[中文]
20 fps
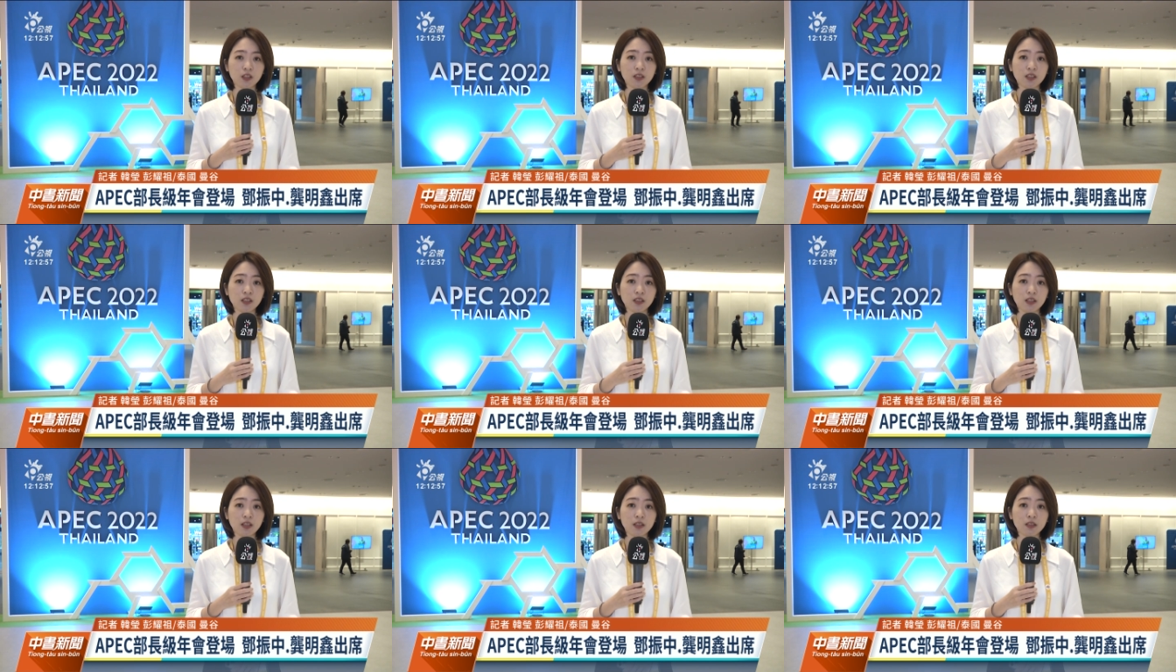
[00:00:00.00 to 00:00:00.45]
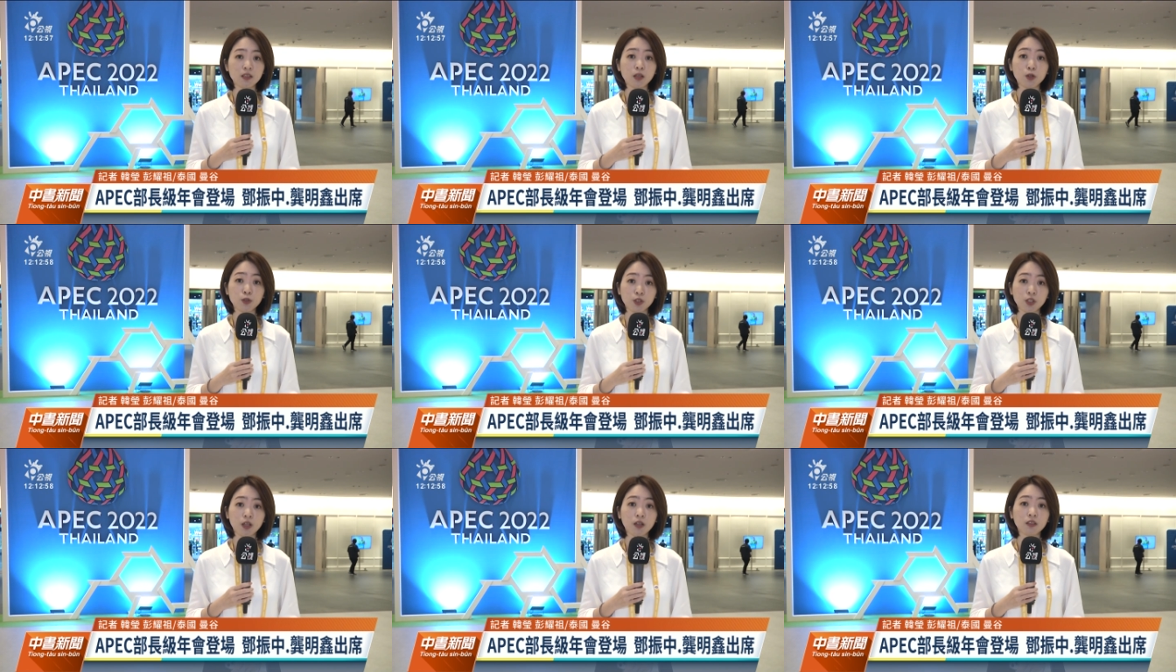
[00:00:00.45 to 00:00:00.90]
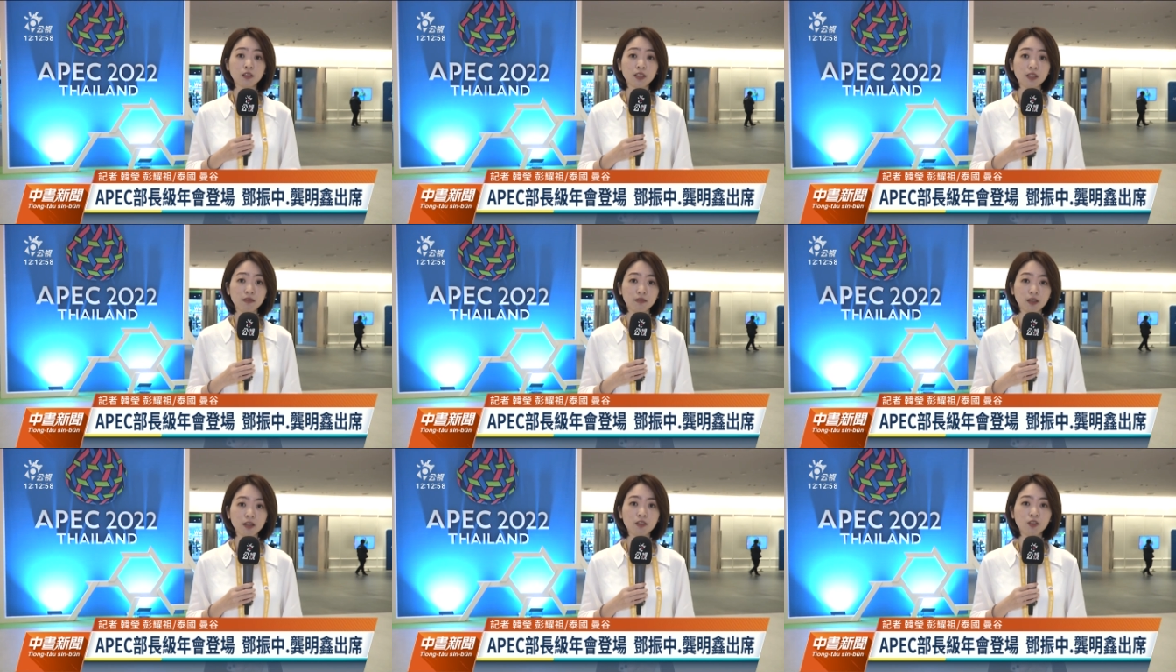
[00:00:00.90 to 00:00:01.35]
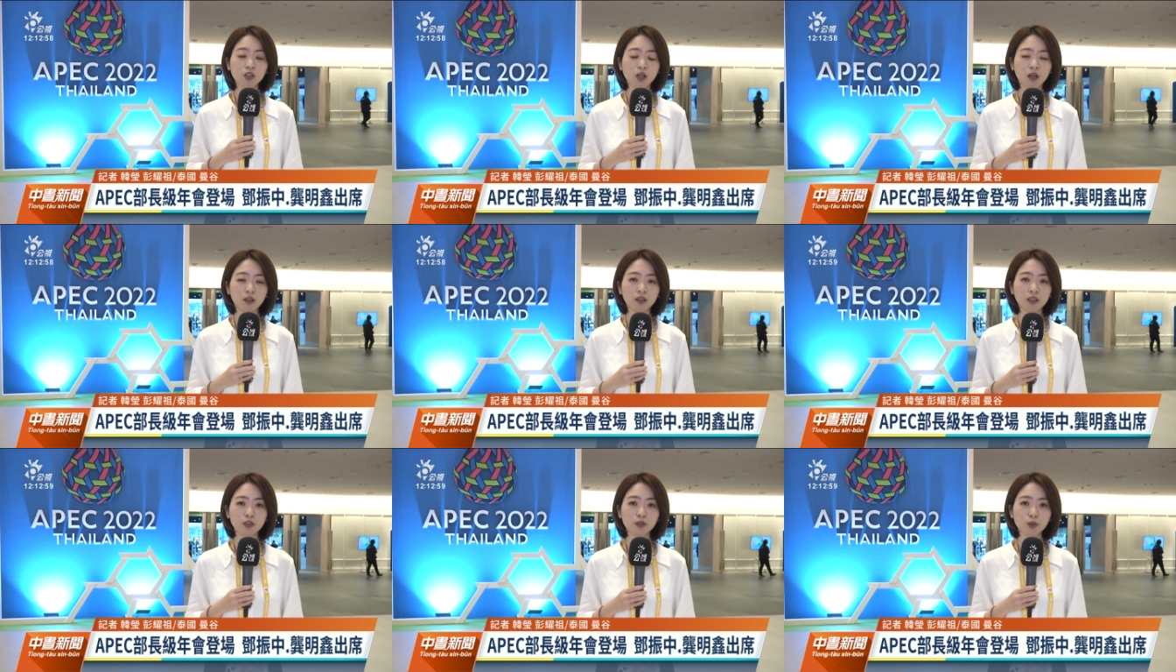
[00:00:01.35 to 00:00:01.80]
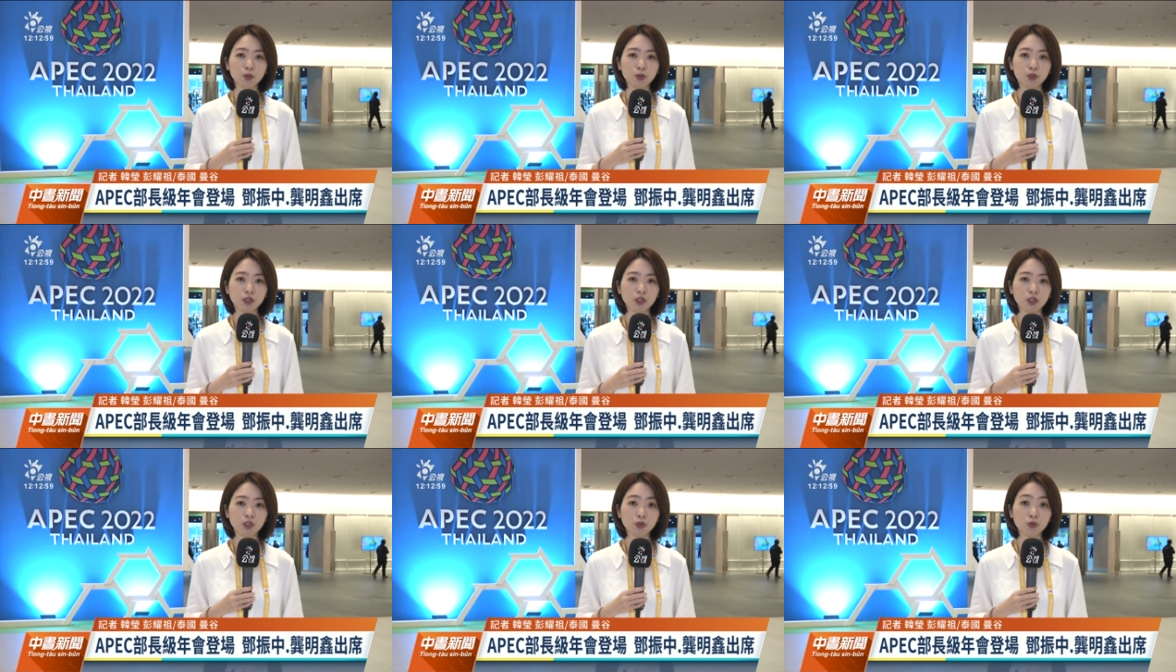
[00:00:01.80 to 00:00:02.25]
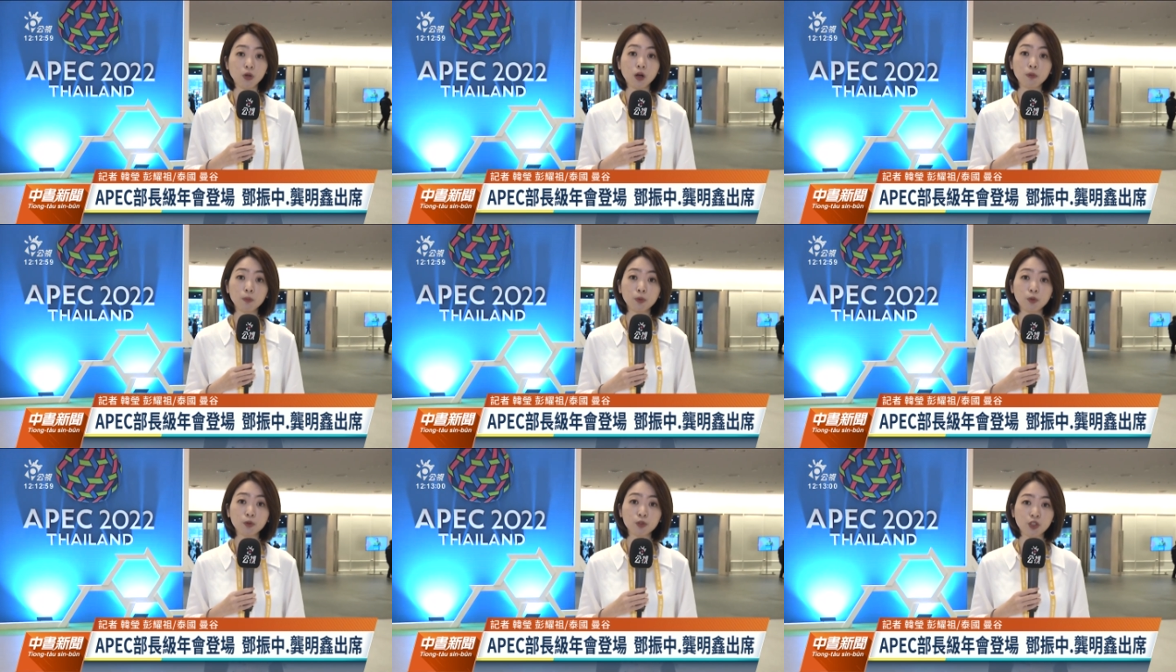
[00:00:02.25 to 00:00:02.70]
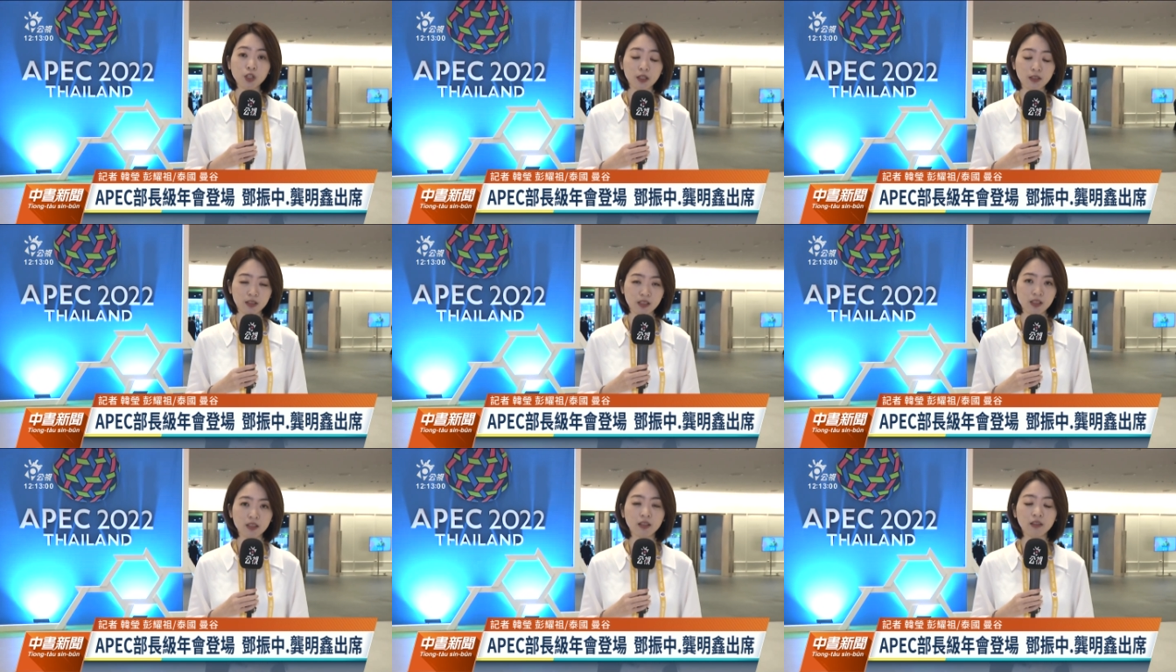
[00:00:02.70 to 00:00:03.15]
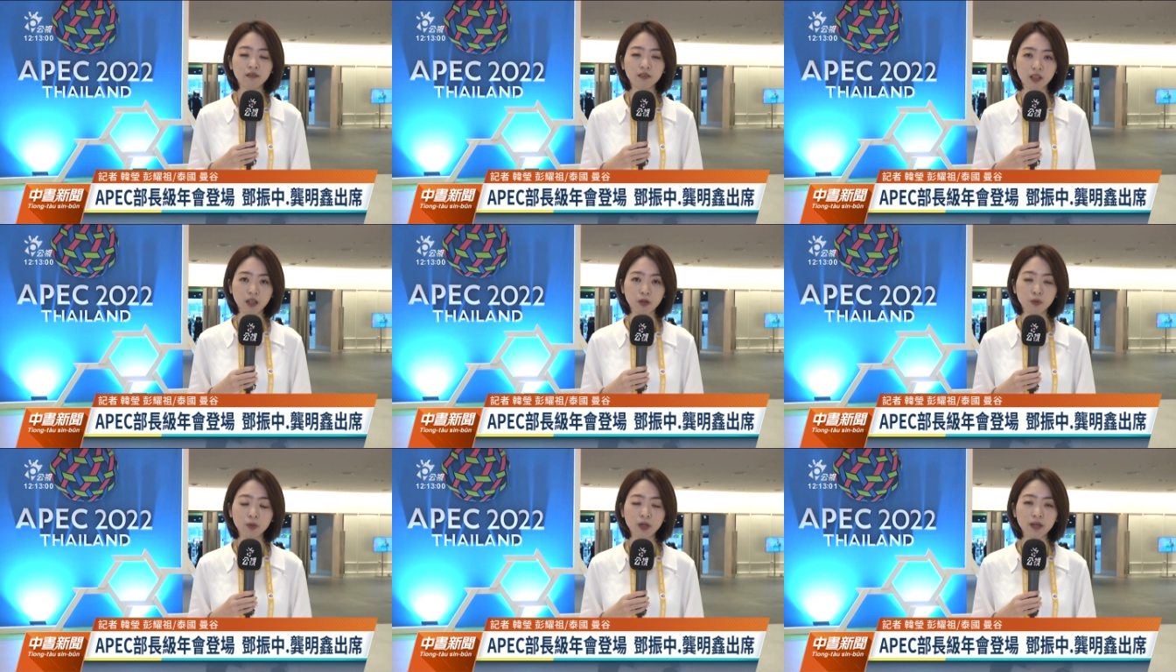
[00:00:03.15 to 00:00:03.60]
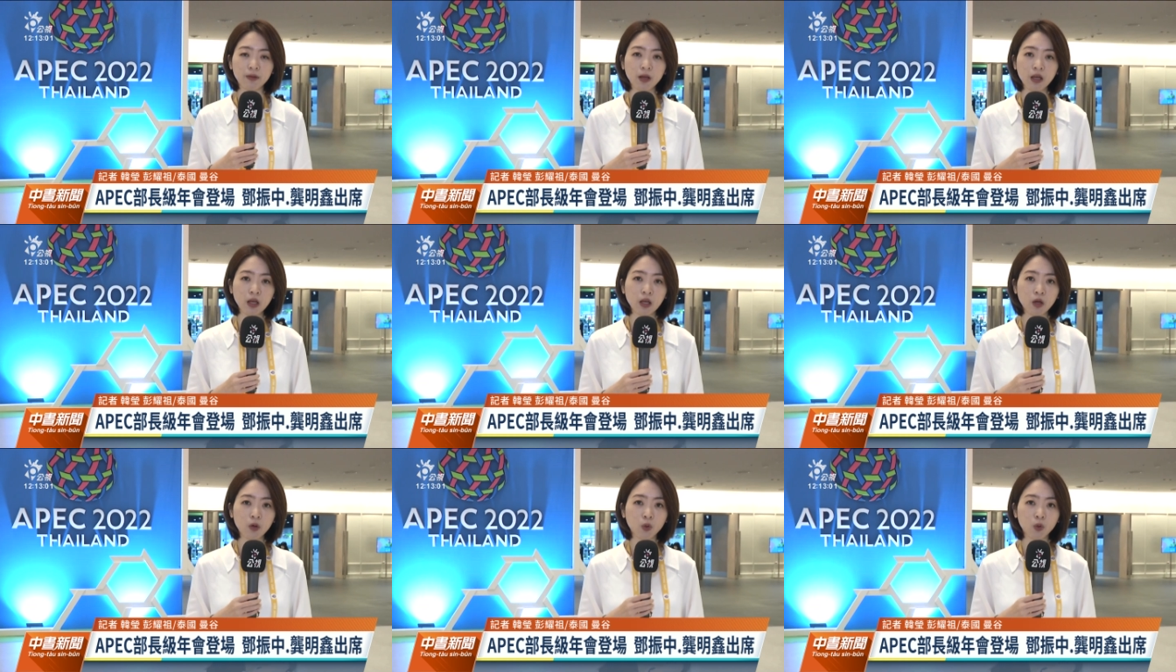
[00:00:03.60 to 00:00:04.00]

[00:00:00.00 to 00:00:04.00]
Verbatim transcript: 而今天早上先登场的就是双部长级的年会。